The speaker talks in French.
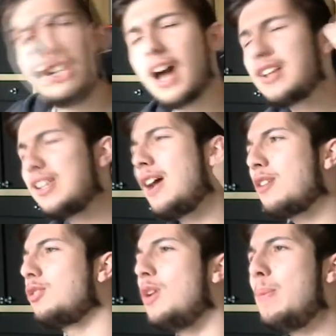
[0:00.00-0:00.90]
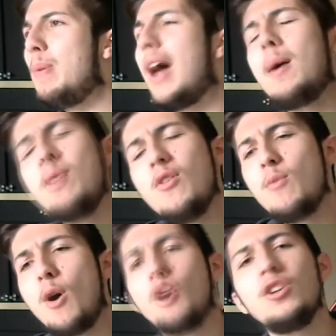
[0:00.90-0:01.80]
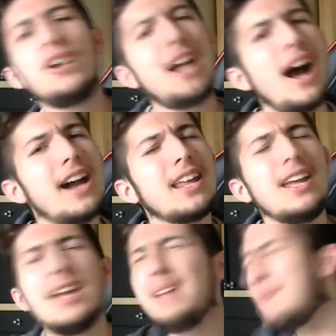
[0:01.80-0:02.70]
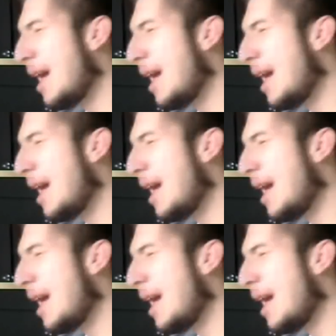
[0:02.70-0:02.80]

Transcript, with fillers: grâce à un super mouvement Le Karim